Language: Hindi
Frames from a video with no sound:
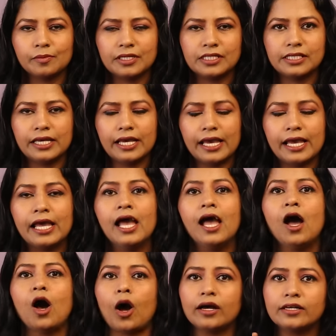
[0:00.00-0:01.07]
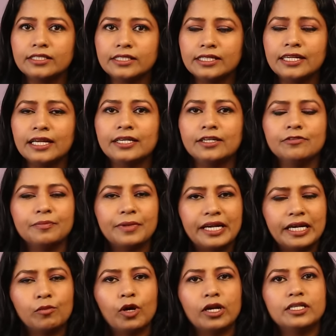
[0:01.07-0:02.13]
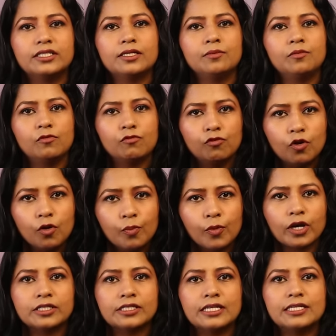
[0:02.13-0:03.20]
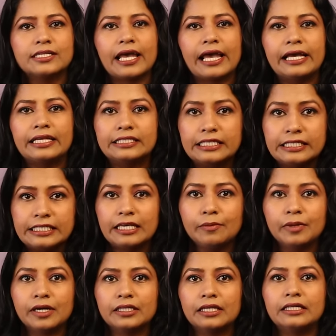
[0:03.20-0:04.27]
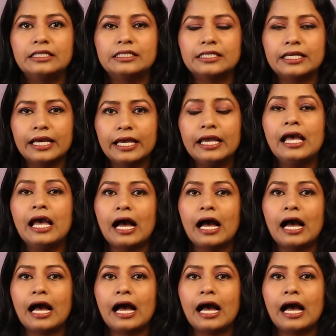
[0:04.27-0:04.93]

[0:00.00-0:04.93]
समझते हैं ऑक्सीडेटिव मेटाबॉलिज्म वो प्रोसेस हैं जिसकी मदद से